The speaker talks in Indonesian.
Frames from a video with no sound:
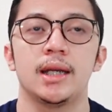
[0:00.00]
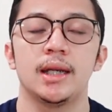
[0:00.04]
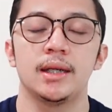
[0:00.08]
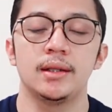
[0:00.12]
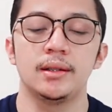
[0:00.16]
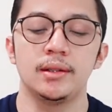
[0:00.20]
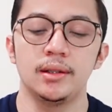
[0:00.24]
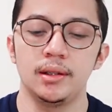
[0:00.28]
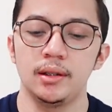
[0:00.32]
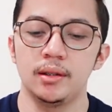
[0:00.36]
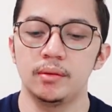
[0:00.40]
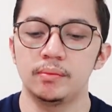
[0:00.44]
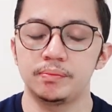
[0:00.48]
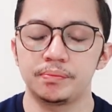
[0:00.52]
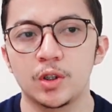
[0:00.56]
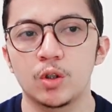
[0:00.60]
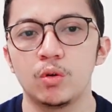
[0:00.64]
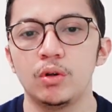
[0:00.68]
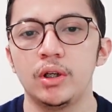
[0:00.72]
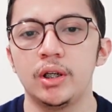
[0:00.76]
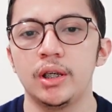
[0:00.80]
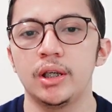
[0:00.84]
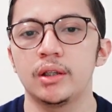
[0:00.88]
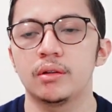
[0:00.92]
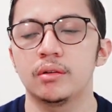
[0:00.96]
ada di
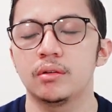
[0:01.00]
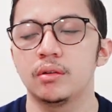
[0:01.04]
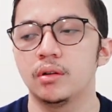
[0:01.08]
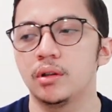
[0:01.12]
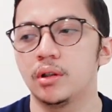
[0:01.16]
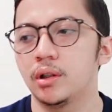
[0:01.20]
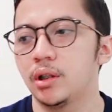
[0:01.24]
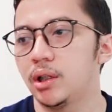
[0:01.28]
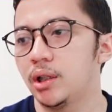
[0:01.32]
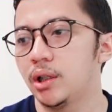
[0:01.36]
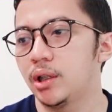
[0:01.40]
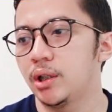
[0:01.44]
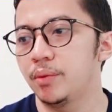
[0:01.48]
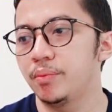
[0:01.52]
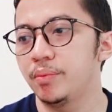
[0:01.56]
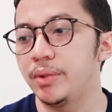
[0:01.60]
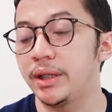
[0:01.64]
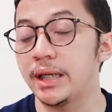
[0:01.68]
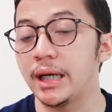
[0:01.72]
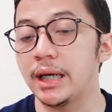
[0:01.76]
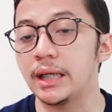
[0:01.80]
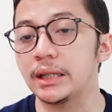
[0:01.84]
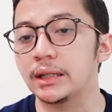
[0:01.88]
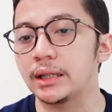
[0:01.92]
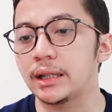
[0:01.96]
kulit Eh,
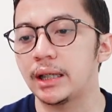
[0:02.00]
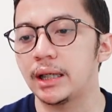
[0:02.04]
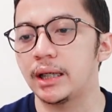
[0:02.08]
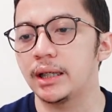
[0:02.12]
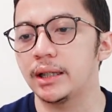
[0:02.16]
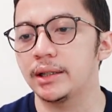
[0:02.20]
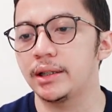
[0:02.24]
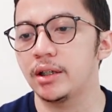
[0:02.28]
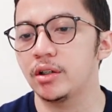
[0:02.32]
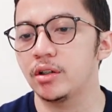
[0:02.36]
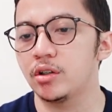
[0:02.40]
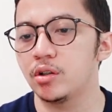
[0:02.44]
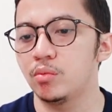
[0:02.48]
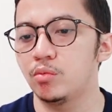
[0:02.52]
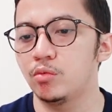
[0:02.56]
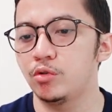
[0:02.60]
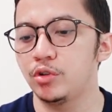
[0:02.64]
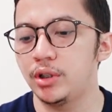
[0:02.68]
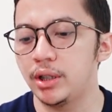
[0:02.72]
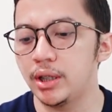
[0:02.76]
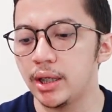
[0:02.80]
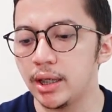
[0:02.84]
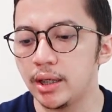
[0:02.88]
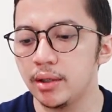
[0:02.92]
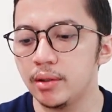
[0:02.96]
binatang dan
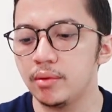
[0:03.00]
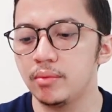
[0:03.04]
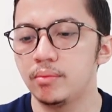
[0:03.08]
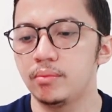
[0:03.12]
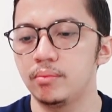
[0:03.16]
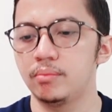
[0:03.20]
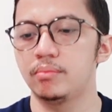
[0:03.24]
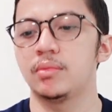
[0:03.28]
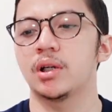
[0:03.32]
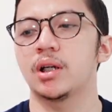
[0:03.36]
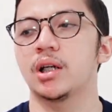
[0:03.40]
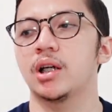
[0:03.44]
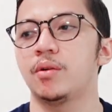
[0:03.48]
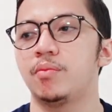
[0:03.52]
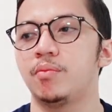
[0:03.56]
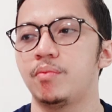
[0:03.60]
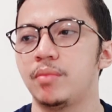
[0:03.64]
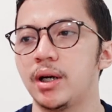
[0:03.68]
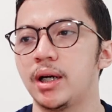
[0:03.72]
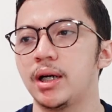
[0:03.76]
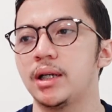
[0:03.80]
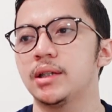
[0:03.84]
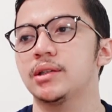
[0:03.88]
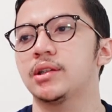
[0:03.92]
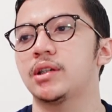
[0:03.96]
kemudian
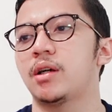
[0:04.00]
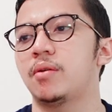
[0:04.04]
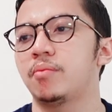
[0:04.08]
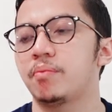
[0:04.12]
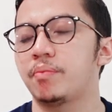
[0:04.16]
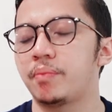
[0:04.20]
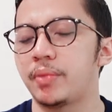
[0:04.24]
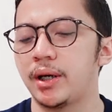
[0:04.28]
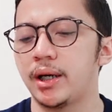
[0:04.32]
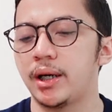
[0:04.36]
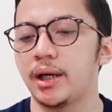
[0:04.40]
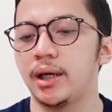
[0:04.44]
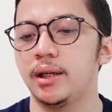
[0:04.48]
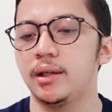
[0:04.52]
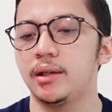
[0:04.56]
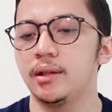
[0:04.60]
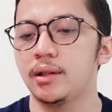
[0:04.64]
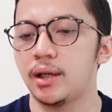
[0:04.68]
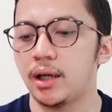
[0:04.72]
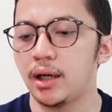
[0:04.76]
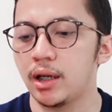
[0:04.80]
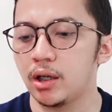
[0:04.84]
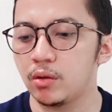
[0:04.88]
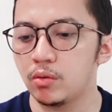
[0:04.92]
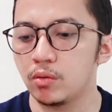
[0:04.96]
berkembang sampai
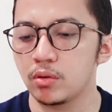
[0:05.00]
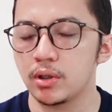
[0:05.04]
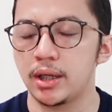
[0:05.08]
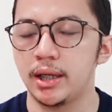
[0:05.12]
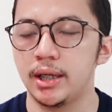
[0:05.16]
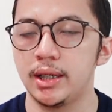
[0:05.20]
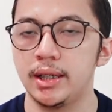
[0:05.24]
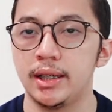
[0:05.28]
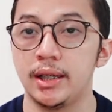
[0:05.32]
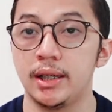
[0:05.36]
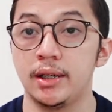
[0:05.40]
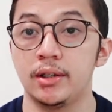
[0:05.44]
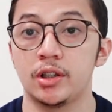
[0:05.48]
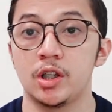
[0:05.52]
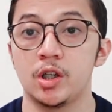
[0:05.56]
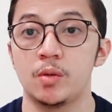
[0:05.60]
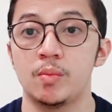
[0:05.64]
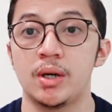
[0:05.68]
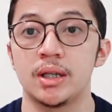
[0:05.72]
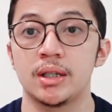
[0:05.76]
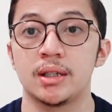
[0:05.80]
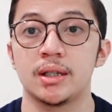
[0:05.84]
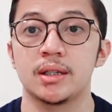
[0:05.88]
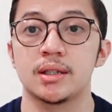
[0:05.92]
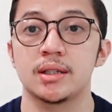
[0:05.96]
Al-Qur'an yang kita
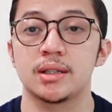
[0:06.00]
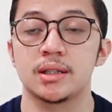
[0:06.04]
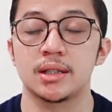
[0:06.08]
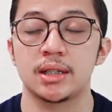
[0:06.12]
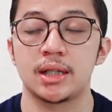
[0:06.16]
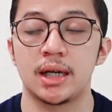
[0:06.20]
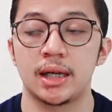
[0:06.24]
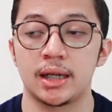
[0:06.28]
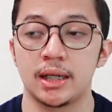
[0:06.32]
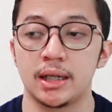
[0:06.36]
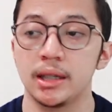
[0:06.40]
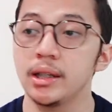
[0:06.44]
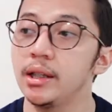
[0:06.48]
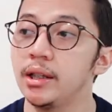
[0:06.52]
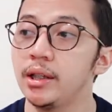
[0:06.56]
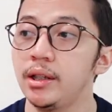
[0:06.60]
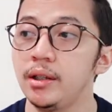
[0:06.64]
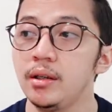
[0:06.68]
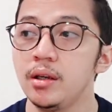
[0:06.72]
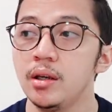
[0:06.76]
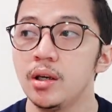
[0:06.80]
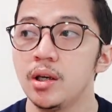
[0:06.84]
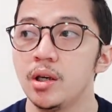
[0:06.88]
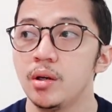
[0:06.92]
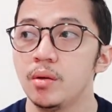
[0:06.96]
baca sekarang
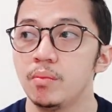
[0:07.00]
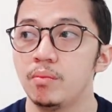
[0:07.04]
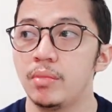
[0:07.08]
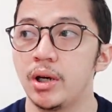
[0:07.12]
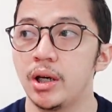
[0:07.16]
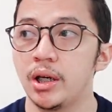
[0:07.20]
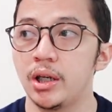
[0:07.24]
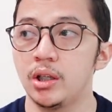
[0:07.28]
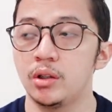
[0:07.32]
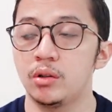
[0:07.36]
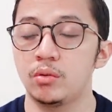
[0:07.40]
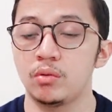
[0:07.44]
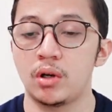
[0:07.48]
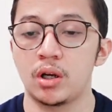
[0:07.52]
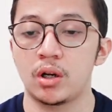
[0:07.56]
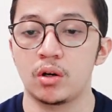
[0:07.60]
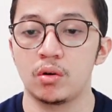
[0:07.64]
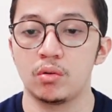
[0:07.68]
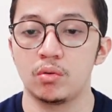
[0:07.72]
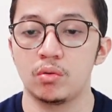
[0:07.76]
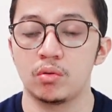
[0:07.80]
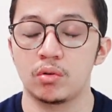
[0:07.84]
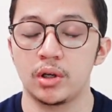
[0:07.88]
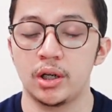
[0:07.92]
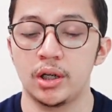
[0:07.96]
ini baik itu
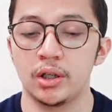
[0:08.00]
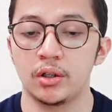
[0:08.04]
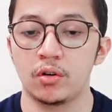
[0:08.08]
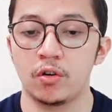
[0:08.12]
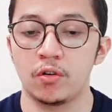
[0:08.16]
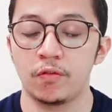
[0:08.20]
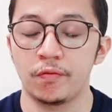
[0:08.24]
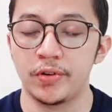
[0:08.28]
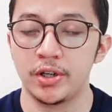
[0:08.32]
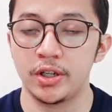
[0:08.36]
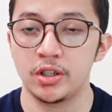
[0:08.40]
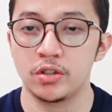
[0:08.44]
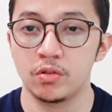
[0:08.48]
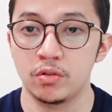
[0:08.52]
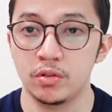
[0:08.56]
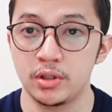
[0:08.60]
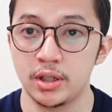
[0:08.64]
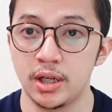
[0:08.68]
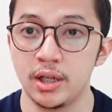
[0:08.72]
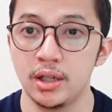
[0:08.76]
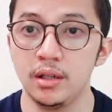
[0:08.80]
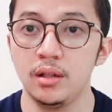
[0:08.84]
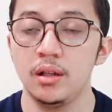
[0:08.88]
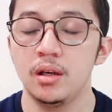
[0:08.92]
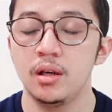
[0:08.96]
Al-Qur'an
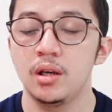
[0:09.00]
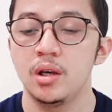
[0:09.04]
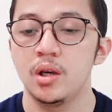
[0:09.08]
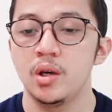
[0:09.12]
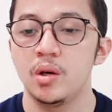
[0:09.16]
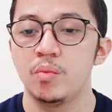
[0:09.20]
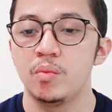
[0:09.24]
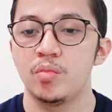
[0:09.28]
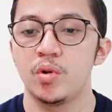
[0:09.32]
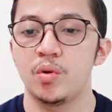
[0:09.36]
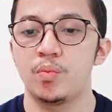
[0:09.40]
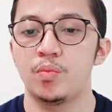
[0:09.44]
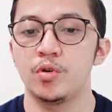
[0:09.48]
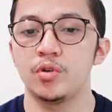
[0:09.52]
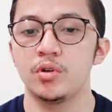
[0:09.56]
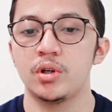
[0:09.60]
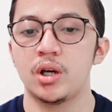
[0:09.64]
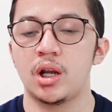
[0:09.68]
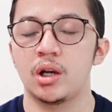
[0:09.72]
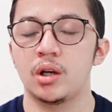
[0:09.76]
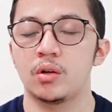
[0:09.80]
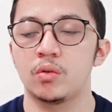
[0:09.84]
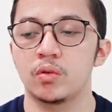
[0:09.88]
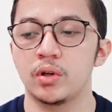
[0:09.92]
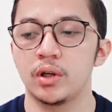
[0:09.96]
konvensional maupun
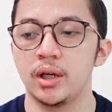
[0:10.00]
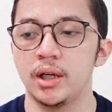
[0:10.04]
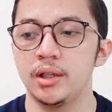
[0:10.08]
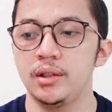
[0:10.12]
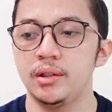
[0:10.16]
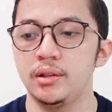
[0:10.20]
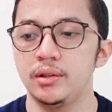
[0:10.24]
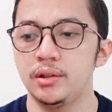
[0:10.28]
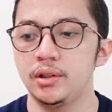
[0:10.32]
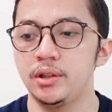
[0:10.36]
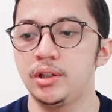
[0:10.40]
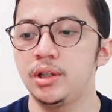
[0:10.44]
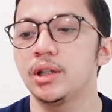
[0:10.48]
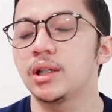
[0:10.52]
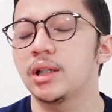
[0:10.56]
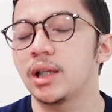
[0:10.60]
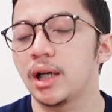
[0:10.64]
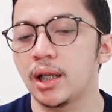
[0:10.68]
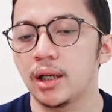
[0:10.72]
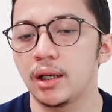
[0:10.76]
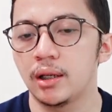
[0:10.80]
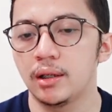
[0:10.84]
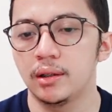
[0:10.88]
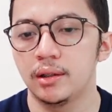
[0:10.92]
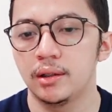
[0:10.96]
Al-Qur'an
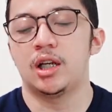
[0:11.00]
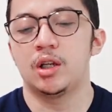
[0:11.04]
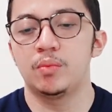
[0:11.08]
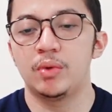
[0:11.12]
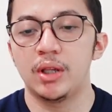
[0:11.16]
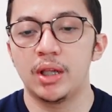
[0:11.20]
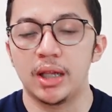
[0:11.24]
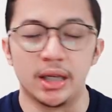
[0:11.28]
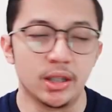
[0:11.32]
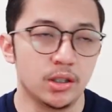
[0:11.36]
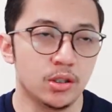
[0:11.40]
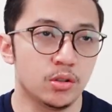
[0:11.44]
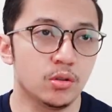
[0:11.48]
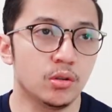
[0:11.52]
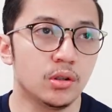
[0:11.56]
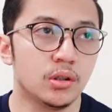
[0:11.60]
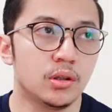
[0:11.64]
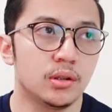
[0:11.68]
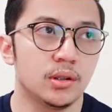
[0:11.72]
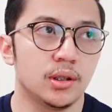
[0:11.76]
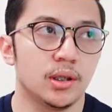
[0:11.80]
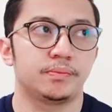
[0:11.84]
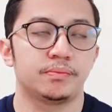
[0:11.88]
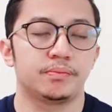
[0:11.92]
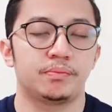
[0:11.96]
digital. Nah, lebih lanjut,
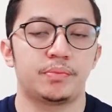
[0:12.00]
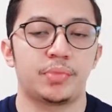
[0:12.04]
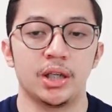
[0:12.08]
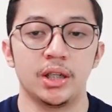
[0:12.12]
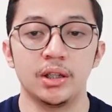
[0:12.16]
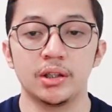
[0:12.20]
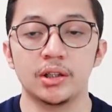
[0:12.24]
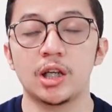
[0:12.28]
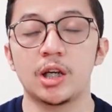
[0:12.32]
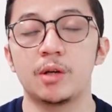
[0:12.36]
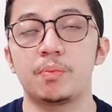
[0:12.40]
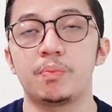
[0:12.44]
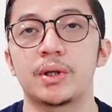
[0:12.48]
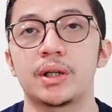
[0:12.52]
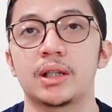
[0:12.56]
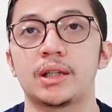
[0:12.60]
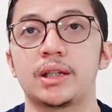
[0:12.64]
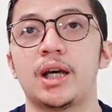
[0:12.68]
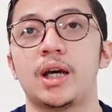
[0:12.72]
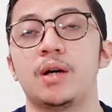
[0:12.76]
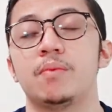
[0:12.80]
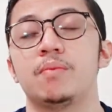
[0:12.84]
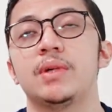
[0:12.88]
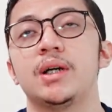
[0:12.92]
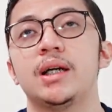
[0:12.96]
perintah
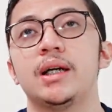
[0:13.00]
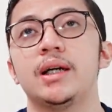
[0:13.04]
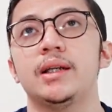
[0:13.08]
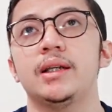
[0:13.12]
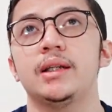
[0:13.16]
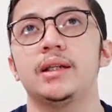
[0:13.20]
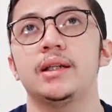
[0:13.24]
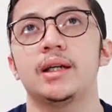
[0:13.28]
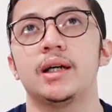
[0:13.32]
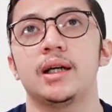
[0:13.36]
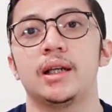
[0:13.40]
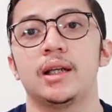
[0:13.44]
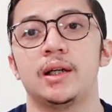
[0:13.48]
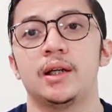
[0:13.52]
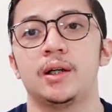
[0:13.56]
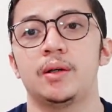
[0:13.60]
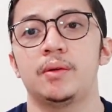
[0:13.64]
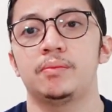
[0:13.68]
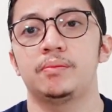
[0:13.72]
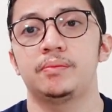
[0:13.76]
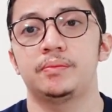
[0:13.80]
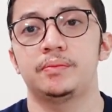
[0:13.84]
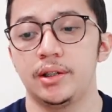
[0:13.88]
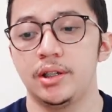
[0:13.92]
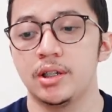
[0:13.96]
pertama di
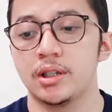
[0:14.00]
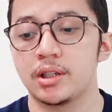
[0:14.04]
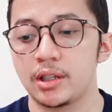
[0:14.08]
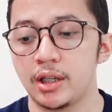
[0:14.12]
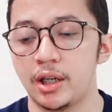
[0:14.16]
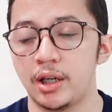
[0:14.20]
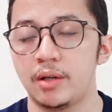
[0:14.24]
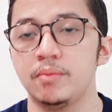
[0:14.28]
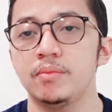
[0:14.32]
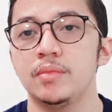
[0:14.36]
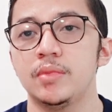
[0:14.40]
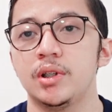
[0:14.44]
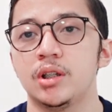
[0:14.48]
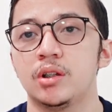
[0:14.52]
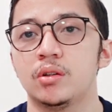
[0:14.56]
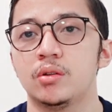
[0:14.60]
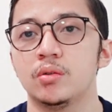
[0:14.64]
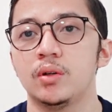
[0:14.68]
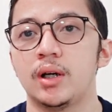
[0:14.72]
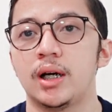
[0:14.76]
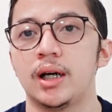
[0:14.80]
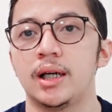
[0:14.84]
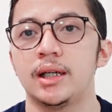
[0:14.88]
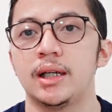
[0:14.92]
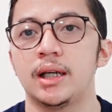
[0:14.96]
dalam Islam
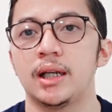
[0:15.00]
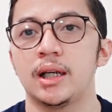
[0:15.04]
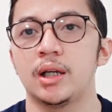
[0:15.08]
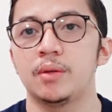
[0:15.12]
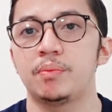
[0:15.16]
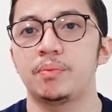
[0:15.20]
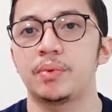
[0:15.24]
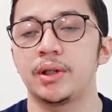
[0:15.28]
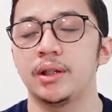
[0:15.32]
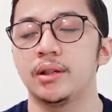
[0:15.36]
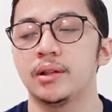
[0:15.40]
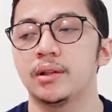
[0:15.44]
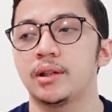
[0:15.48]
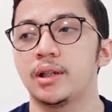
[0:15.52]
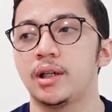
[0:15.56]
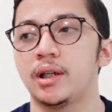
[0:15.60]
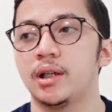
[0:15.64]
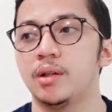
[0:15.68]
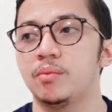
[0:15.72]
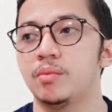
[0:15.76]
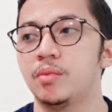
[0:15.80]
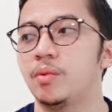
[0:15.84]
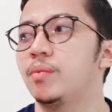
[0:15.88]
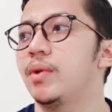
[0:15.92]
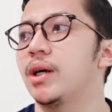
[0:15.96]
itu adalah
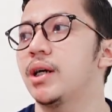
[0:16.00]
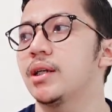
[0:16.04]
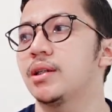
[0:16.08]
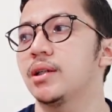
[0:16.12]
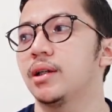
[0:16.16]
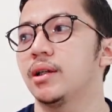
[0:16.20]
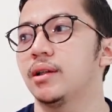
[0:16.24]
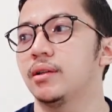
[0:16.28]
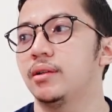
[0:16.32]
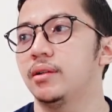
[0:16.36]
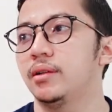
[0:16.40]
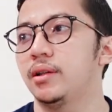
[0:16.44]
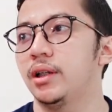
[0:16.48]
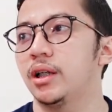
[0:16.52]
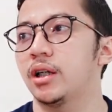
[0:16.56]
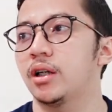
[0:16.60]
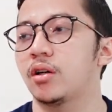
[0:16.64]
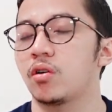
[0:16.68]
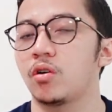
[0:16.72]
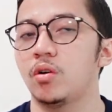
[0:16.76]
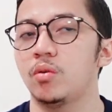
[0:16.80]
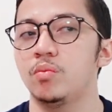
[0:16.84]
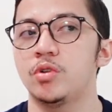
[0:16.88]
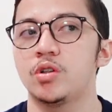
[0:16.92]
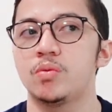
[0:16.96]
perintah membaca.
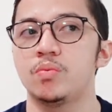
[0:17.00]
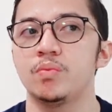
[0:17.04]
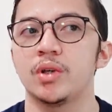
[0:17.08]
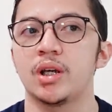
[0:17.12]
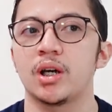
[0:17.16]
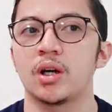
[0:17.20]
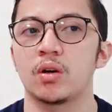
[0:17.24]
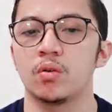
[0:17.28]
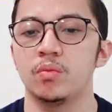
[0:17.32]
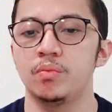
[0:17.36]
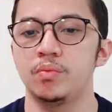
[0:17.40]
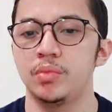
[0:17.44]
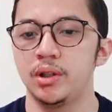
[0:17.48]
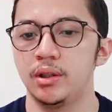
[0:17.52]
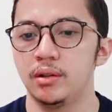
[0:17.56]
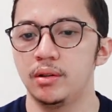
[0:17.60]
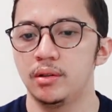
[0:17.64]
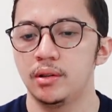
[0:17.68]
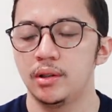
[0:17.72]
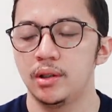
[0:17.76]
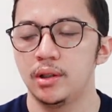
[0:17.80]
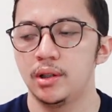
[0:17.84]
Iqra bismika rabbi.